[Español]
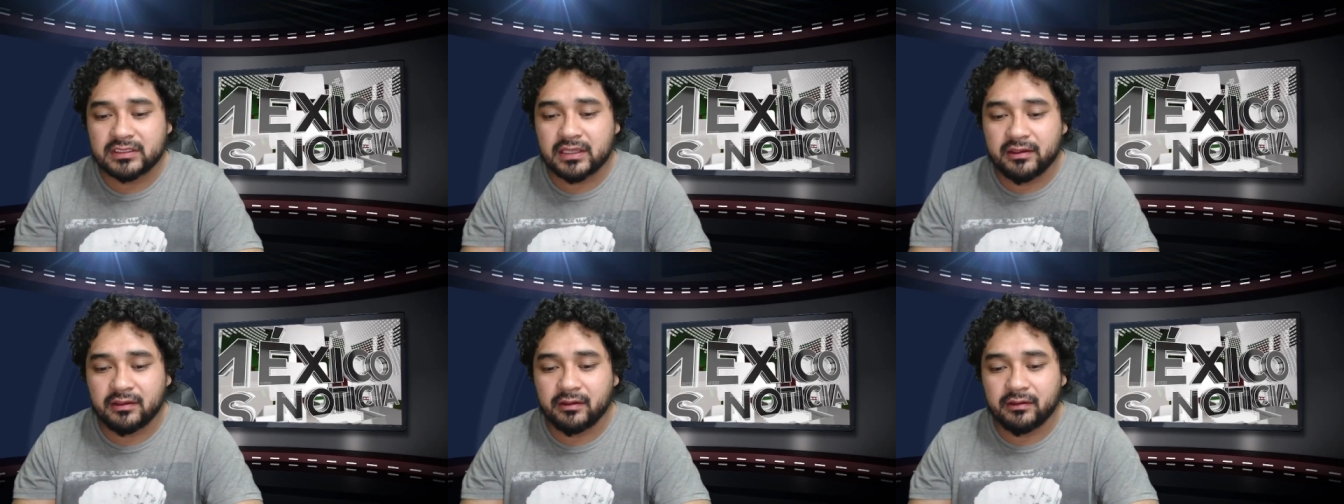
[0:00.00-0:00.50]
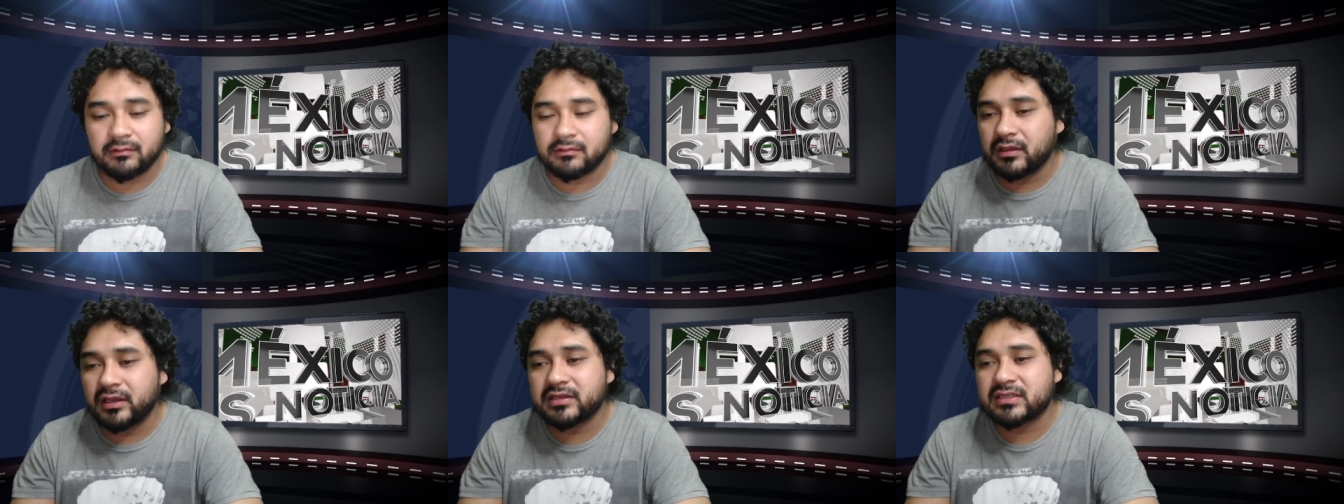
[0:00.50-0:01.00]
Eh,
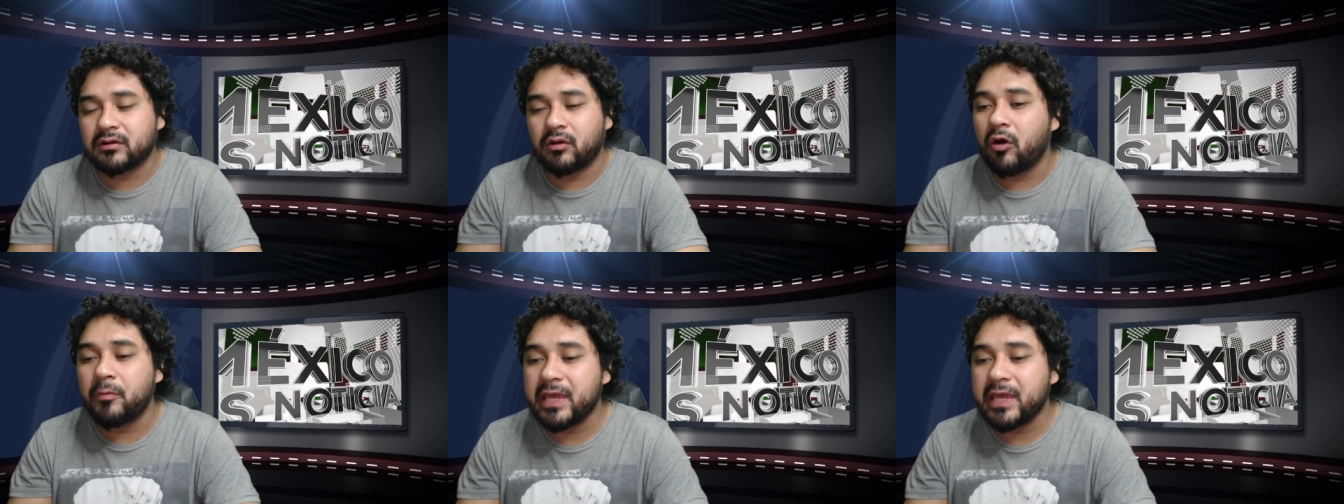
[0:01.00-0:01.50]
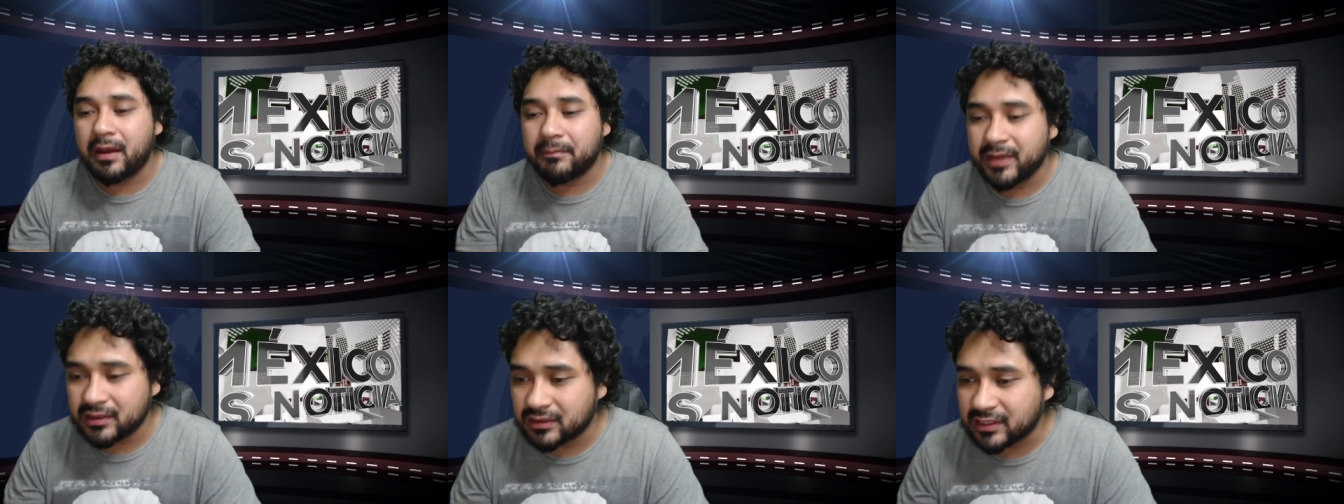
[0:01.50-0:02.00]
es
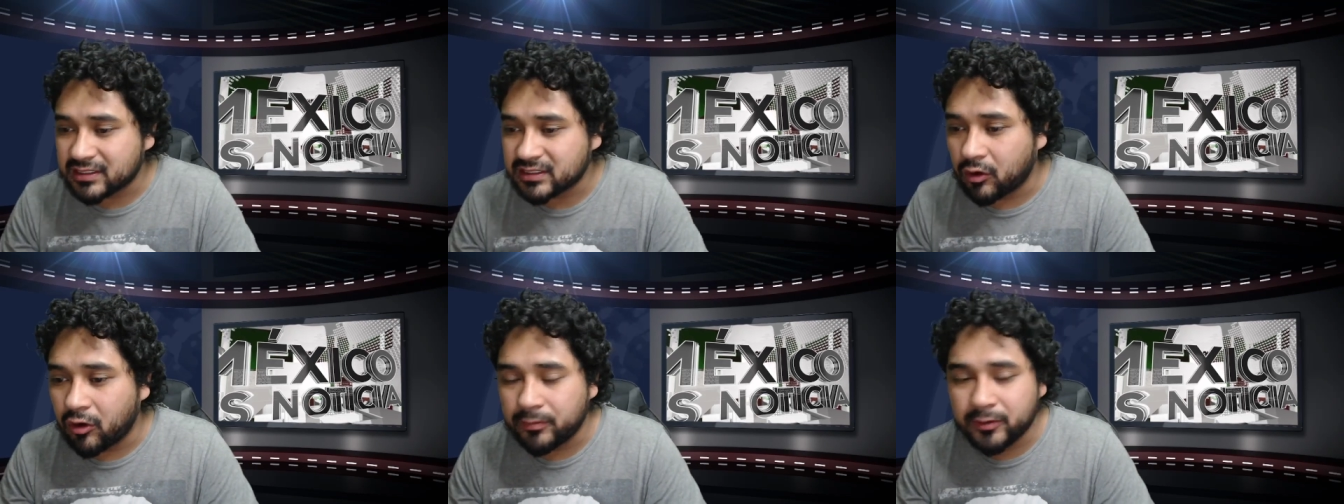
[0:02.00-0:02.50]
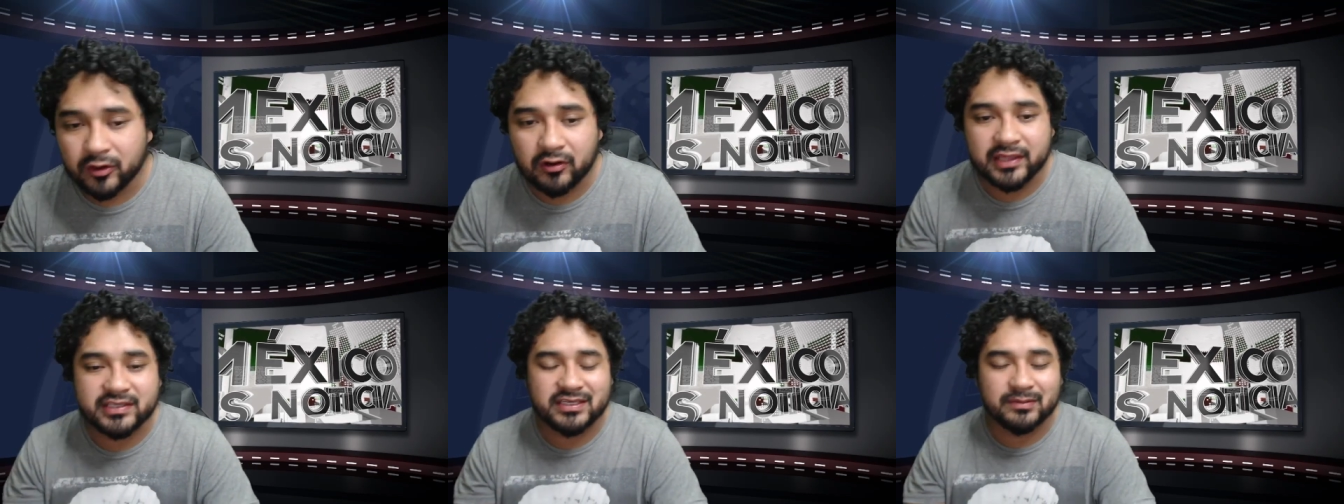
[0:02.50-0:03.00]
obviamente, es obvio, no le
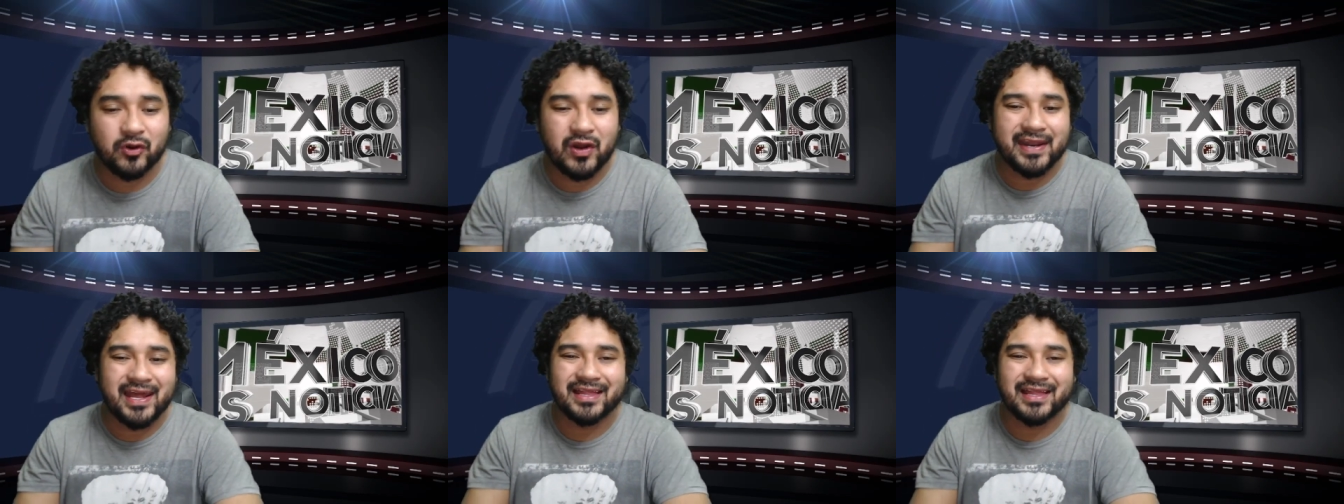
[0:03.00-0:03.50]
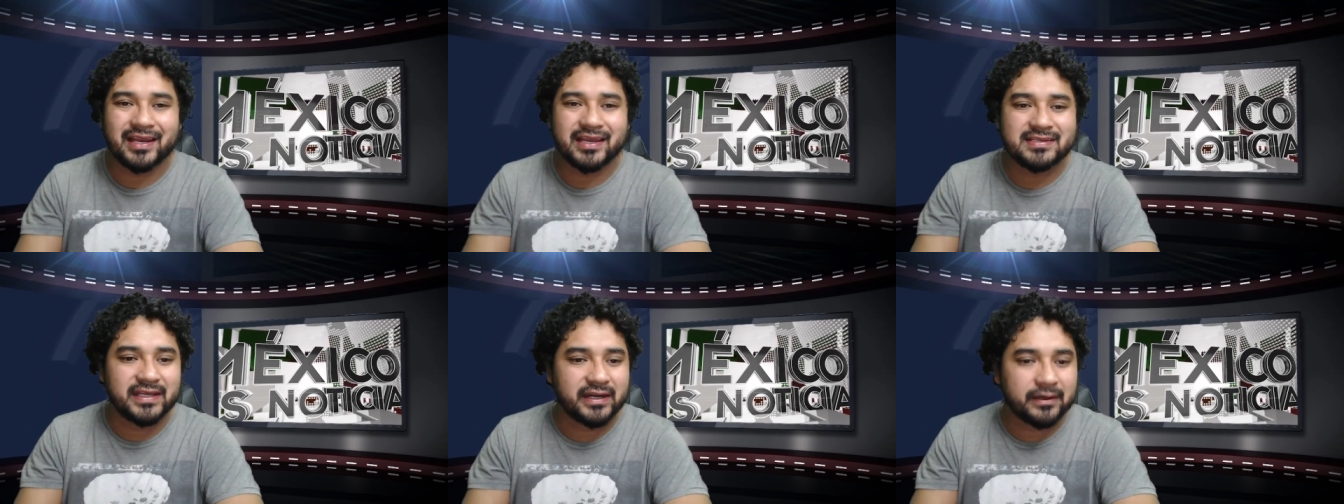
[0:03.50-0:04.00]
disimula nada que es
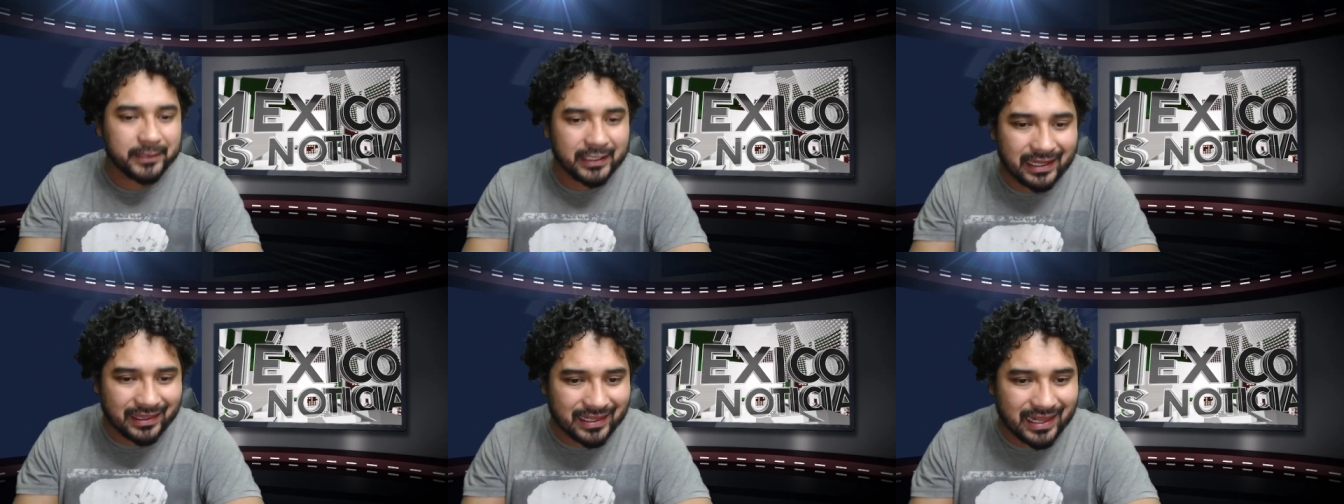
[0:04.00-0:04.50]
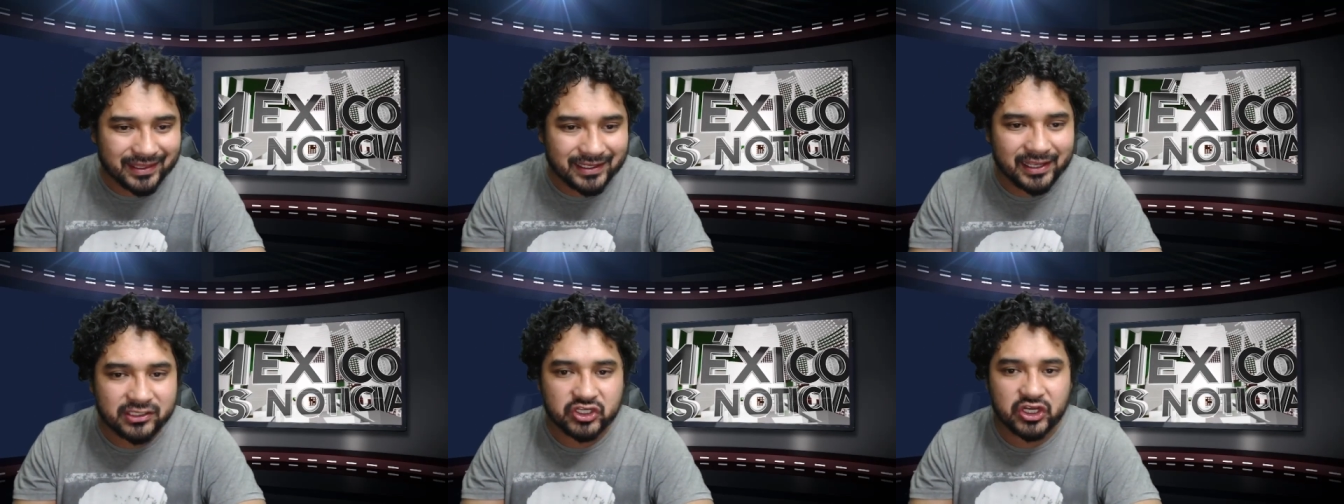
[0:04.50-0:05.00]
servil a la
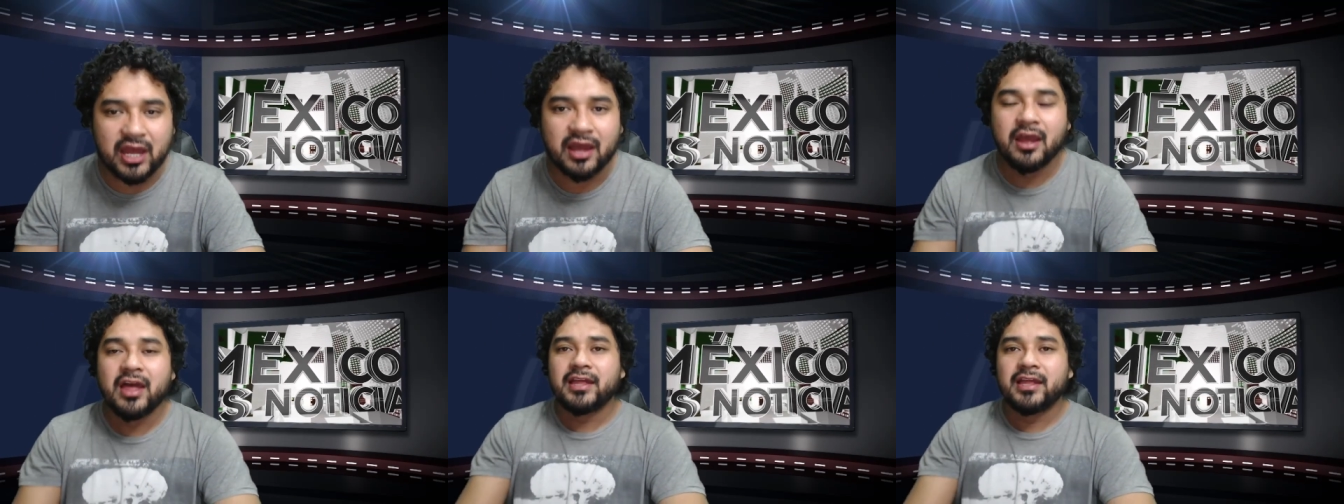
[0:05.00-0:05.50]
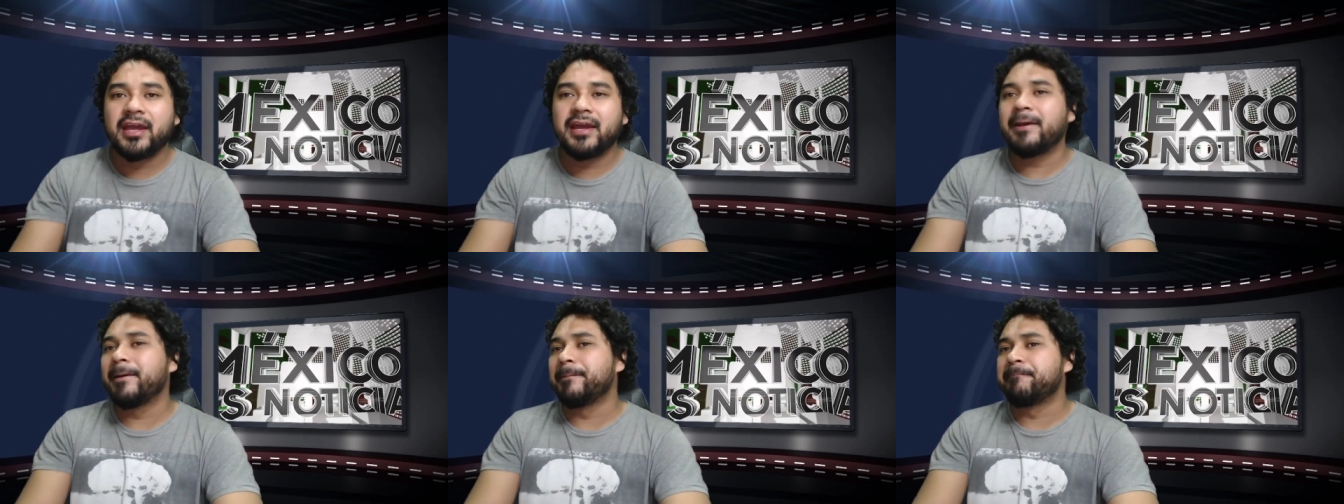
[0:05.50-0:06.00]
derecha.
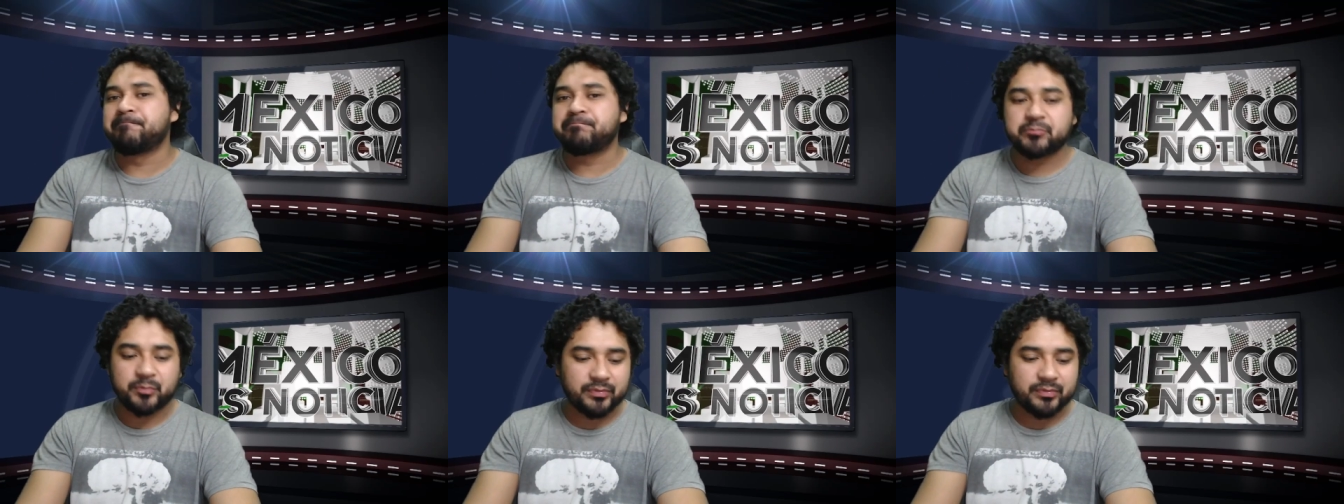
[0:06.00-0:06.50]
Eh,